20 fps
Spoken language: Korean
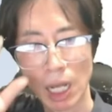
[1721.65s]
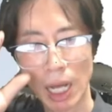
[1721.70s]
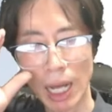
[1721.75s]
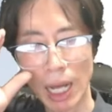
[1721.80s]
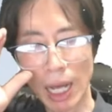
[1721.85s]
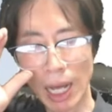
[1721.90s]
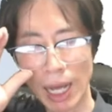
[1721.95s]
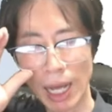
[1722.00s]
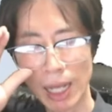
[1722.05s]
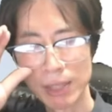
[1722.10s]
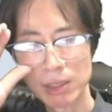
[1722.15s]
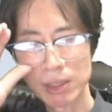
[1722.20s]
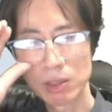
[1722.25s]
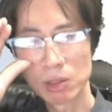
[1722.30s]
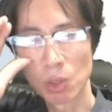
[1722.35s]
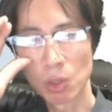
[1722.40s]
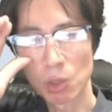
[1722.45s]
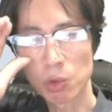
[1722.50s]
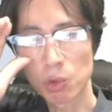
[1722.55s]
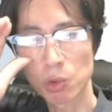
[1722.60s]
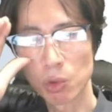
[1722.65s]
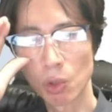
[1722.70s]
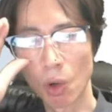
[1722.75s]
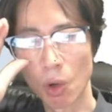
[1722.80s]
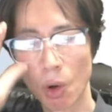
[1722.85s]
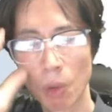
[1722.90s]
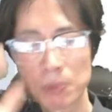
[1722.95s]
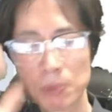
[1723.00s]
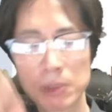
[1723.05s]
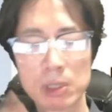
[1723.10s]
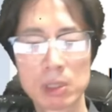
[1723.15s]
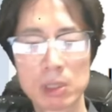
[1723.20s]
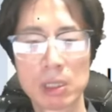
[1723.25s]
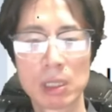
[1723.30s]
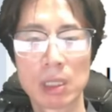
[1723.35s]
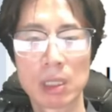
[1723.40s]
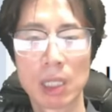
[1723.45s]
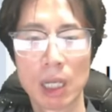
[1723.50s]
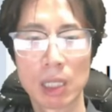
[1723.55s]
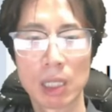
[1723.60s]
아는 것도
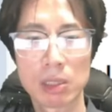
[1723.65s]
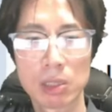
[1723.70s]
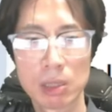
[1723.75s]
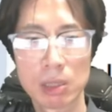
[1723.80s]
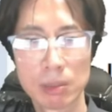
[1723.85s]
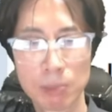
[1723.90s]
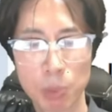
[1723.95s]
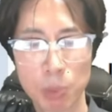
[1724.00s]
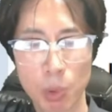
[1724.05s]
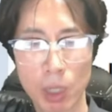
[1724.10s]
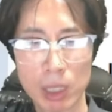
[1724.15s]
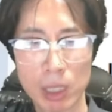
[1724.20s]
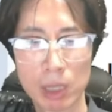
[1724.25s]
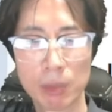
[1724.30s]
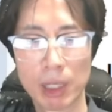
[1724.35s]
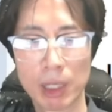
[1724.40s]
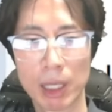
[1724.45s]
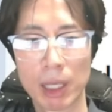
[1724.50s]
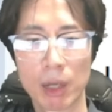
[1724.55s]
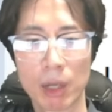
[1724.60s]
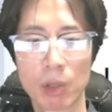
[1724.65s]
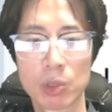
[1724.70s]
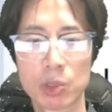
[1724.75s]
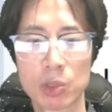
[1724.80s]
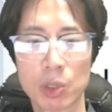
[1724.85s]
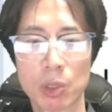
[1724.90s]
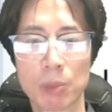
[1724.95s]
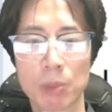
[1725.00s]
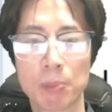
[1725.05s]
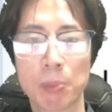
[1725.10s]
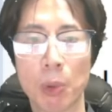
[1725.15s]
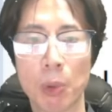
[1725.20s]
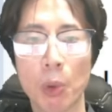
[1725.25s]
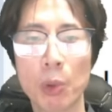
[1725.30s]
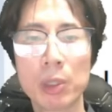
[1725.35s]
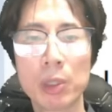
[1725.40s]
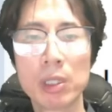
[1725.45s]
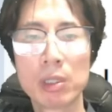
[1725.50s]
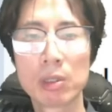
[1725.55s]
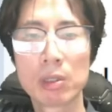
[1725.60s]
없으니까 지금 보아님 얘기한 것처럼
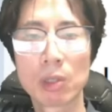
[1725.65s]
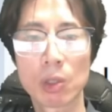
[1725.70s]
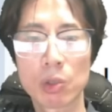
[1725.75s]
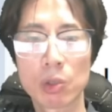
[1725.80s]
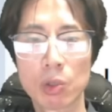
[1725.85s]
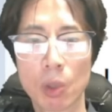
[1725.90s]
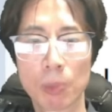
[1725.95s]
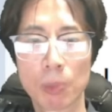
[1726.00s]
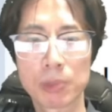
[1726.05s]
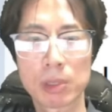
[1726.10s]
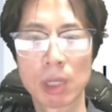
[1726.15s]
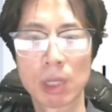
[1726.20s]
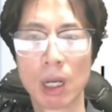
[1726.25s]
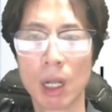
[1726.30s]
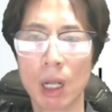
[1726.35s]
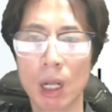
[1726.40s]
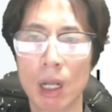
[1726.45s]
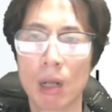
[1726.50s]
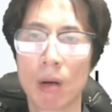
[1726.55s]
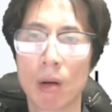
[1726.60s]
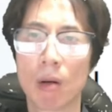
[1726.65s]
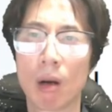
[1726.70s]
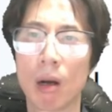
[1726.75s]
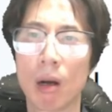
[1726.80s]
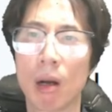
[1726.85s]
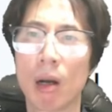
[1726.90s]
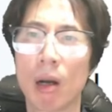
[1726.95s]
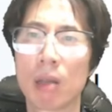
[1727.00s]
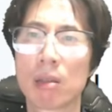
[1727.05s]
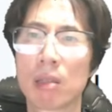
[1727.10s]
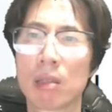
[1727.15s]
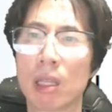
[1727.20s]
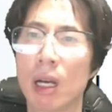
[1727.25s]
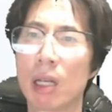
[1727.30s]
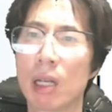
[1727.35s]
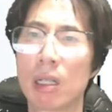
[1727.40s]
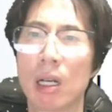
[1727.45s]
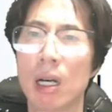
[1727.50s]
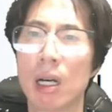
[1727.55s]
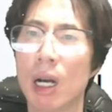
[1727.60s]
보이는 것도 없어. 와
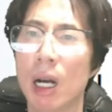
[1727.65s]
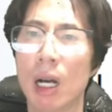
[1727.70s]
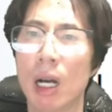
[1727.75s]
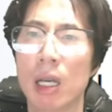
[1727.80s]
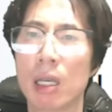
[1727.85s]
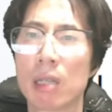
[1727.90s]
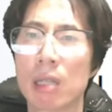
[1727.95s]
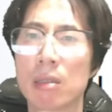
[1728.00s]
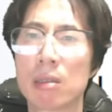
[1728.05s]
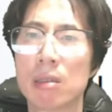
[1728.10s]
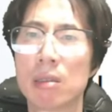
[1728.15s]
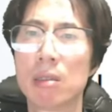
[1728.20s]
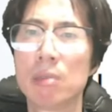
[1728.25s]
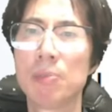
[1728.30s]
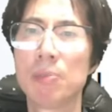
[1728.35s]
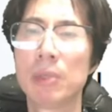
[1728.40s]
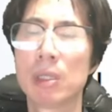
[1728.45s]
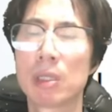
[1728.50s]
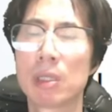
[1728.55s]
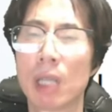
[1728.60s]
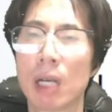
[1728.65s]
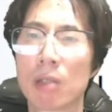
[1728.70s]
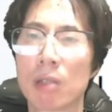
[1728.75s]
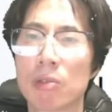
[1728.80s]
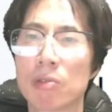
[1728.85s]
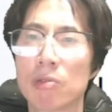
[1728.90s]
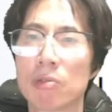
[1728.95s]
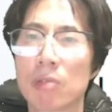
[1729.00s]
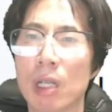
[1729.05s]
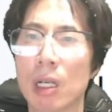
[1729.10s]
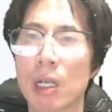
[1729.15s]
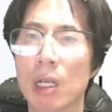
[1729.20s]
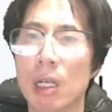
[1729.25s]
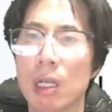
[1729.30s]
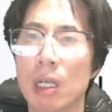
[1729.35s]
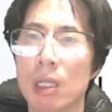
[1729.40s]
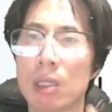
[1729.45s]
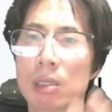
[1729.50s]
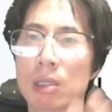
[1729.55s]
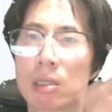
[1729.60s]
나랑 아예 급이 다르구나.
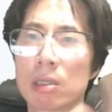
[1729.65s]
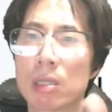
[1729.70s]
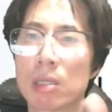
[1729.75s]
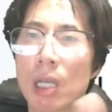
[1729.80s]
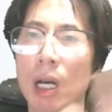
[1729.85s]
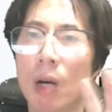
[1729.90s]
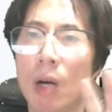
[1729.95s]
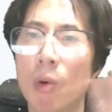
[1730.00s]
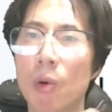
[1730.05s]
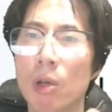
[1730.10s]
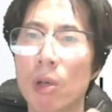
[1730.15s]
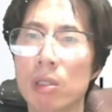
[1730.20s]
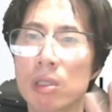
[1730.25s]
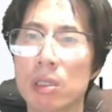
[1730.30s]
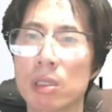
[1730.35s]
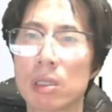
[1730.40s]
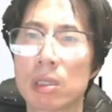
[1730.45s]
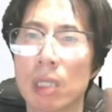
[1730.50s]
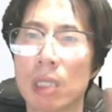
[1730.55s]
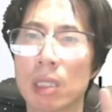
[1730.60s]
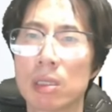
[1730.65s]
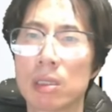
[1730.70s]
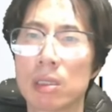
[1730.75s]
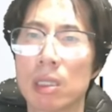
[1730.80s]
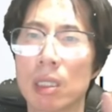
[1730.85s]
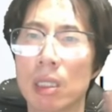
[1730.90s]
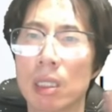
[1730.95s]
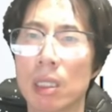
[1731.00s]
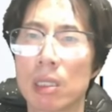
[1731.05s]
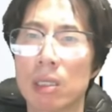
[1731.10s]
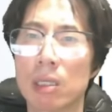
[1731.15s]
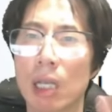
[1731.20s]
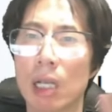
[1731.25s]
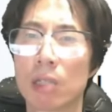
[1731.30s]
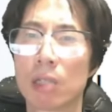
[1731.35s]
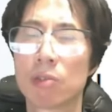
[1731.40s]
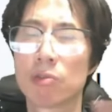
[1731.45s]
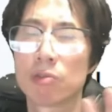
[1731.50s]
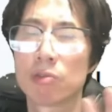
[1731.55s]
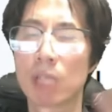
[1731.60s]
차원 자체가
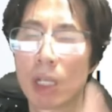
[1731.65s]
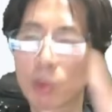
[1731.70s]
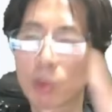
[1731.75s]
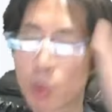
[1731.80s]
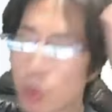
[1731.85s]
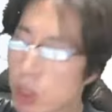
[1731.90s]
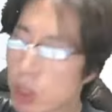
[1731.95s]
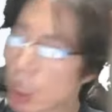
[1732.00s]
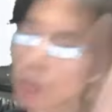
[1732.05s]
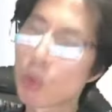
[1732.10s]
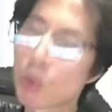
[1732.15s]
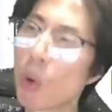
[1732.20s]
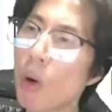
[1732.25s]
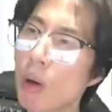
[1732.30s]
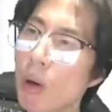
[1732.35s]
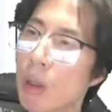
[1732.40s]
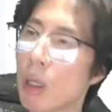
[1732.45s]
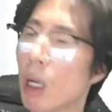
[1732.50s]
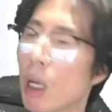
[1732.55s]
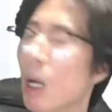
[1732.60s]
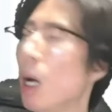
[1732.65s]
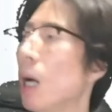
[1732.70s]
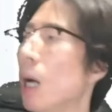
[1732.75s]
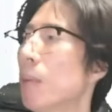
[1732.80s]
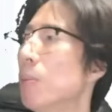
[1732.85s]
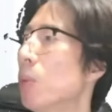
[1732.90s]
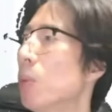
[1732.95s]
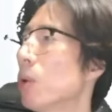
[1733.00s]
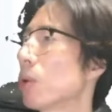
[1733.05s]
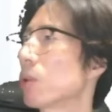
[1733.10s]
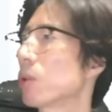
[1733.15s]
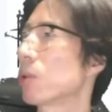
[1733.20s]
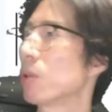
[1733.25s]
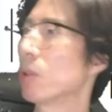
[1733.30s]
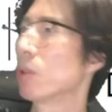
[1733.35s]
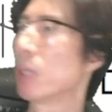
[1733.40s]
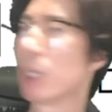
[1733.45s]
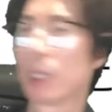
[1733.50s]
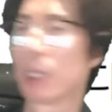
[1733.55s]
다르구나 조차도 안 보였던 거야.